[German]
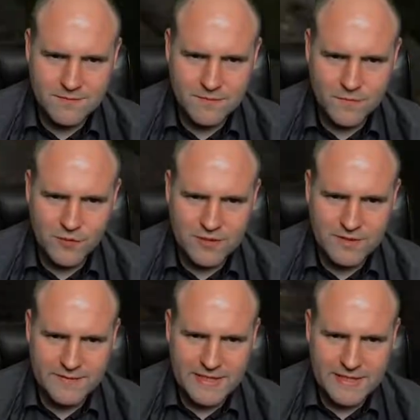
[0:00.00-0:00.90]
Wo ist der
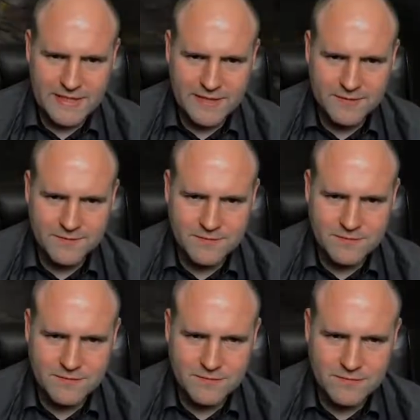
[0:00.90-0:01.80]
Willi?
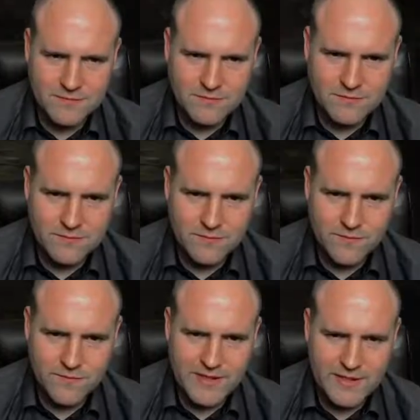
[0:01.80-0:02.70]

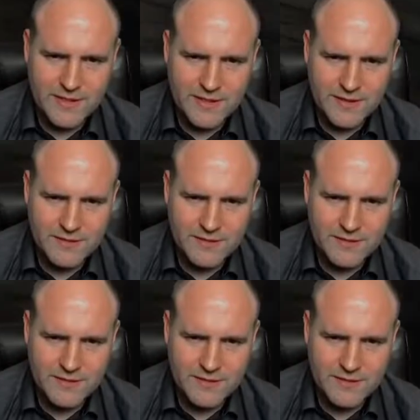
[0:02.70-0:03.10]
Willi?